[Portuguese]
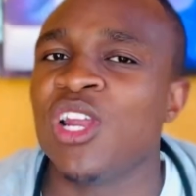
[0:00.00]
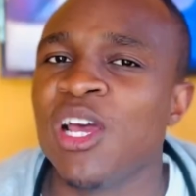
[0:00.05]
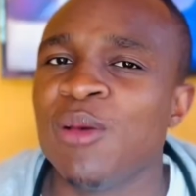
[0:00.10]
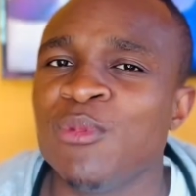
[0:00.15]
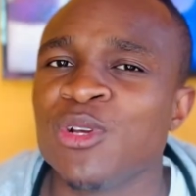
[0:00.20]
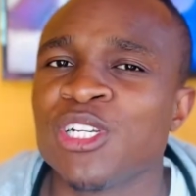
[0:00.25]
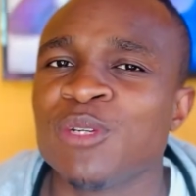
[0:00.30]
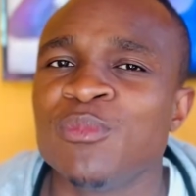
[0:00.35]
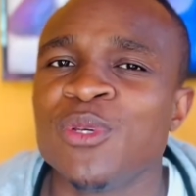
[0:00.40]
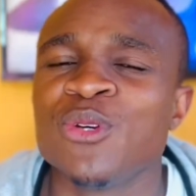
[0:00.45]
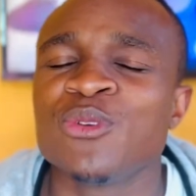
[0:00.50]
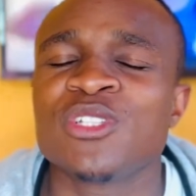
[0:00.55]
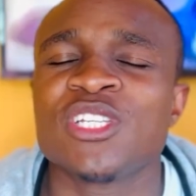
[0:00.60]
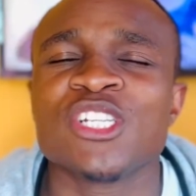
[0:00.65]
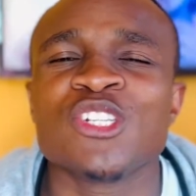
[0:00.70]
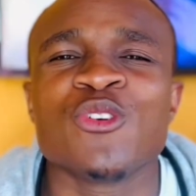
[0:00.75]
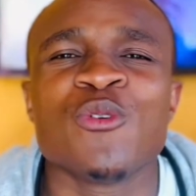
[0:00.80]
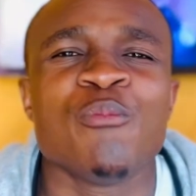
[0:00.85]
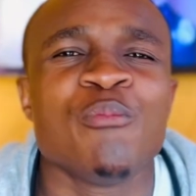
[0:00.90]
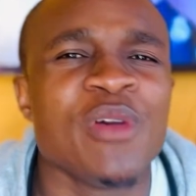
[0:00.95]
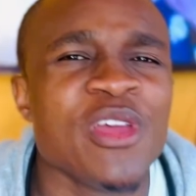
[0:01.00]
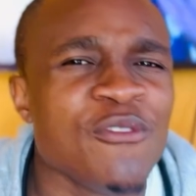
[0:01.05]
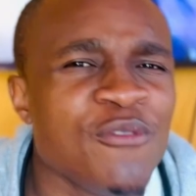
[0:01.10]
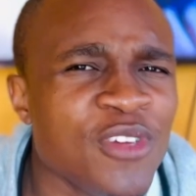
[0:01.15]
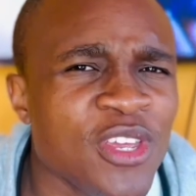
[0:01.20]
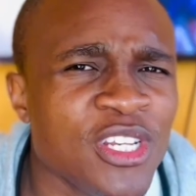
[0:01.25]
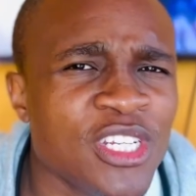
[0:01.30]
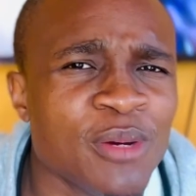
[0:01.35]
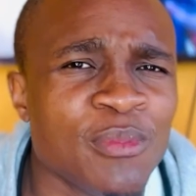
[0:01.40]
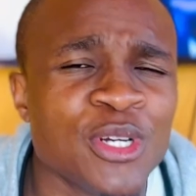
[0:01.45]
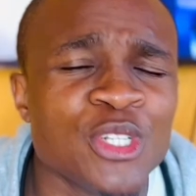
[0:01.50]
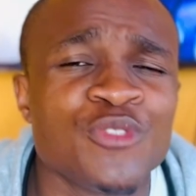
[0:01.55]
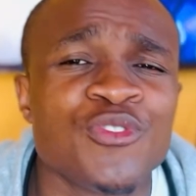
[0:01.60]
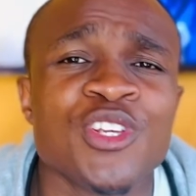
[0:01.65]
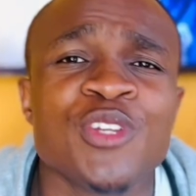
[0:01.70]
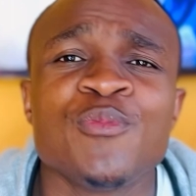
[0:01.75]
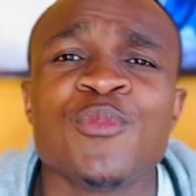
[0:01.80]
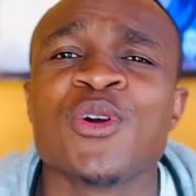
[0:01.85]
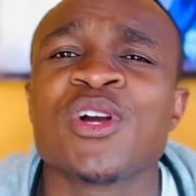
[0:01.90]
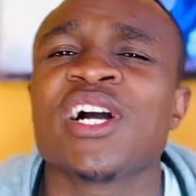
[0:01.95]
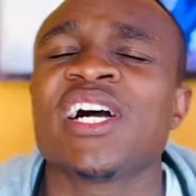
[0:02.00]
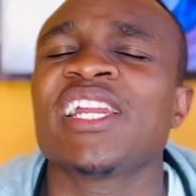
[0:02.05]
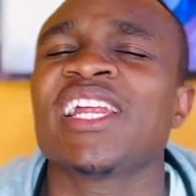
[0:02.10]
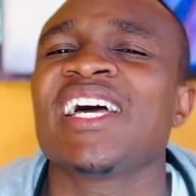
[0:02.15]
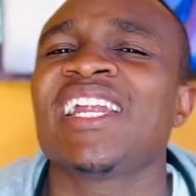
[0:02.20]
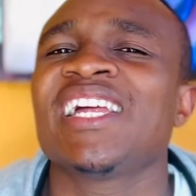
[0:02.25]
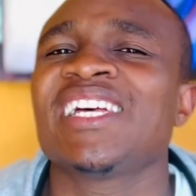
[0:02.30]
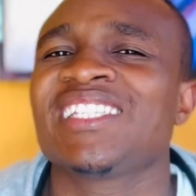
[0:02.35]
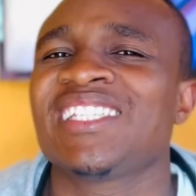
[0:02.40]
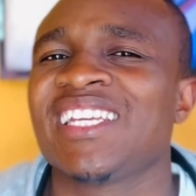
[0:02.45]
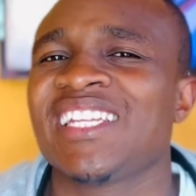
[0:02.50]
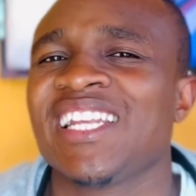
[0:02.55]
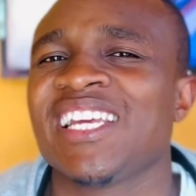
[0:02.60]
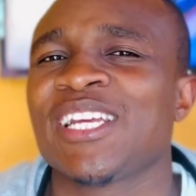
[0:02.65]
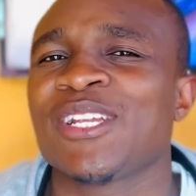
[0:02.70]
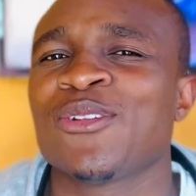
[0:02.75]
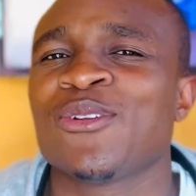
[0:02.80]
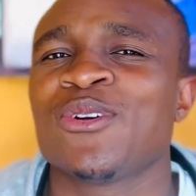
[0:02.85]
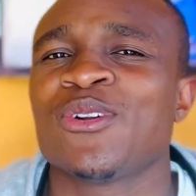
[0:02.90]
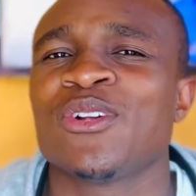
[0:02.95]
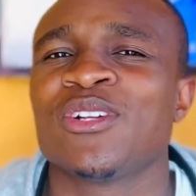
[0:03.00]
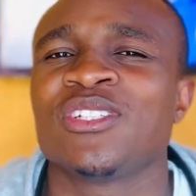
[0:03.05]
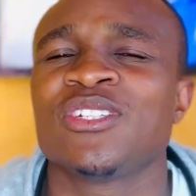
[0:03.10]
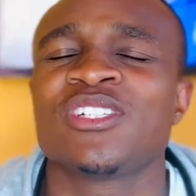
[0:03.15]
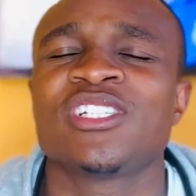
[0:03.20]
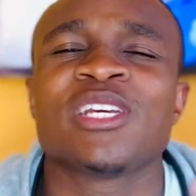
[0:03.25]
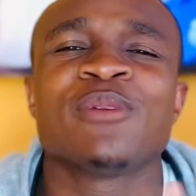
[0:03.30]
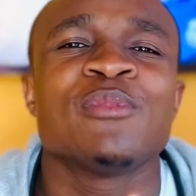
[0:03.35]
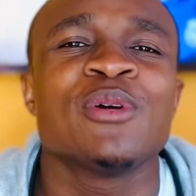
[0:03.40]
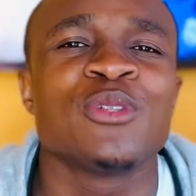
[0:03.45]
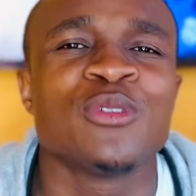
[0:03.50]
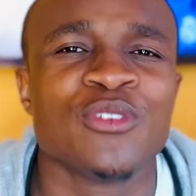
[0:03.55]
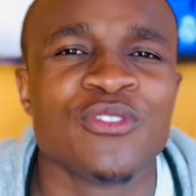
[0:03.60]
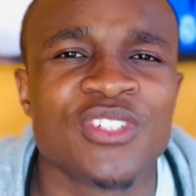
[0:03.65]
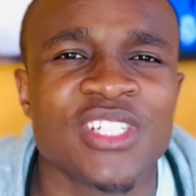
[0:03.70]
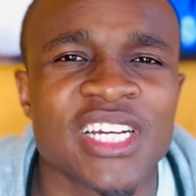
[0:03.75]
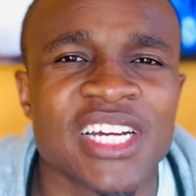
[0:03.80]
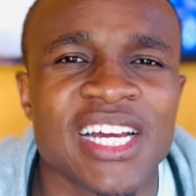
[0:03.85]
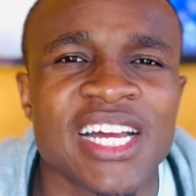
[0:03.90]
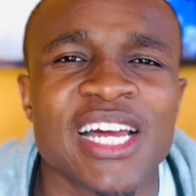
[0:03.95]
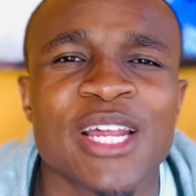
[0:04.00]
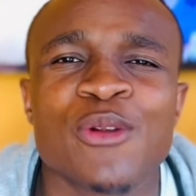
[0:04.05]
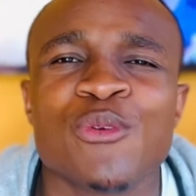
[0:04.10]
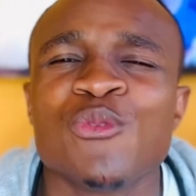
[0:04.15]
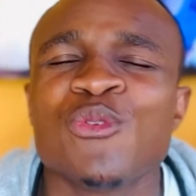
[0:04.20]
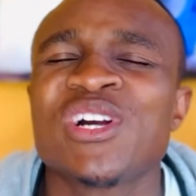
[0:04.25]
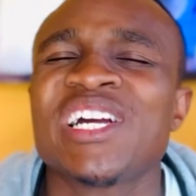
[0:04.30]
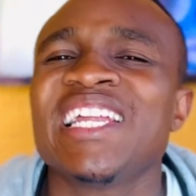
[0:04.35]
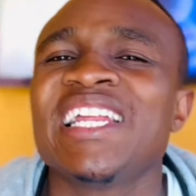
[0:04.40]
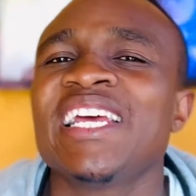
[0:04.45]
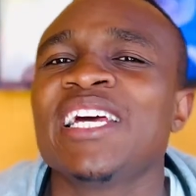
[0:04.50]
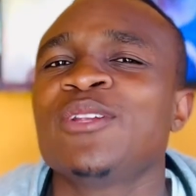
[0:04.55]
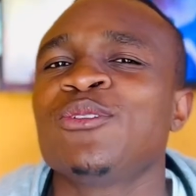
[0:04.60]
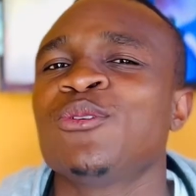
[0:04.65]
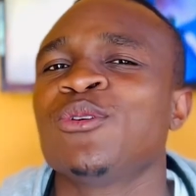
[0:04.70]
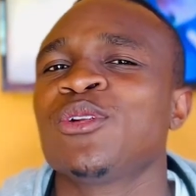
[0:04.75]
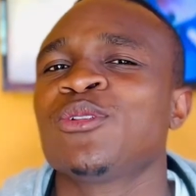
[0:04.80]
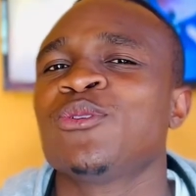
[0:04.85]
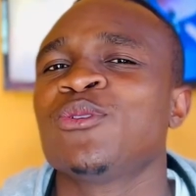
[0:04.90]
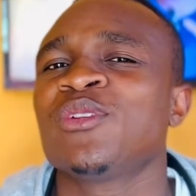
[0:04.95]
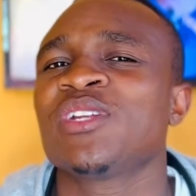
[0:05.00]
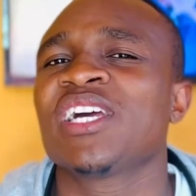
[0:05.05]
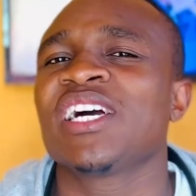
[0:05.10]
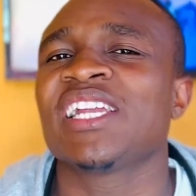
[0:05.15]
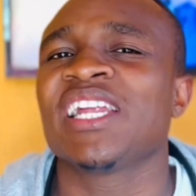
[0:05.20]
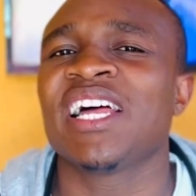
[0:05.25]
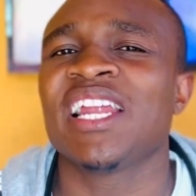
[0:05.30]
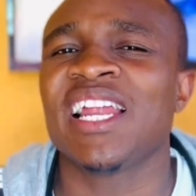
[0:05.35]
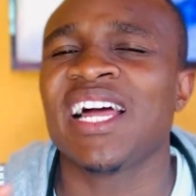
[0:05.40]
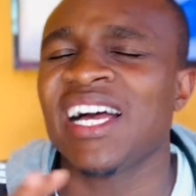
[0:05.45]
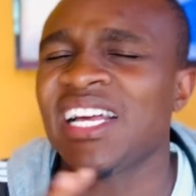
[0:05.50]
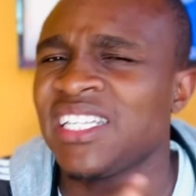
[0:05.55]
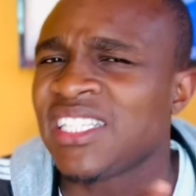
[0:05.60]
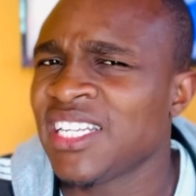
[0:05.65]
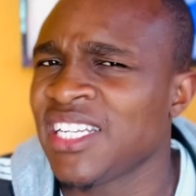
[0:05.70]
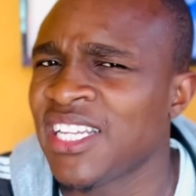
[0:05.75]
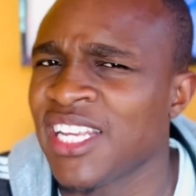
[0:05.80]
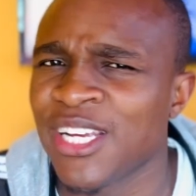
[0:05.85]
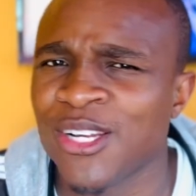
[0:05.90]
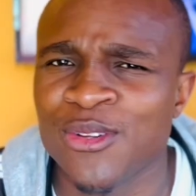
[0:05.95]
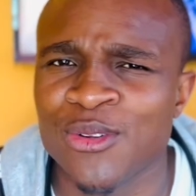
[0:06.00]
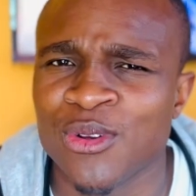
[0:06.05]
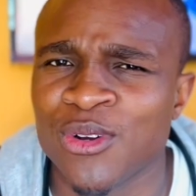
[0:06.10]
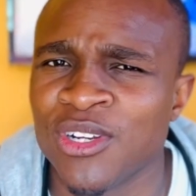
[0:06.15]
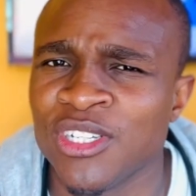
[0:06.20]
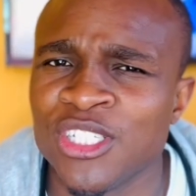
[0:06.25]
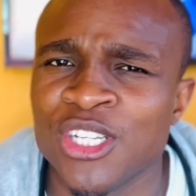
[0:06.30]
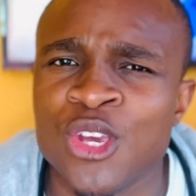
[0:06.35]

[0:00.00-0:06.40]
meus amigos, sejam bem-vindos a mais um vídeo do meu canal AC Technology. Eu chamo Adolfo Xangaro, o criador do canal AC Technology.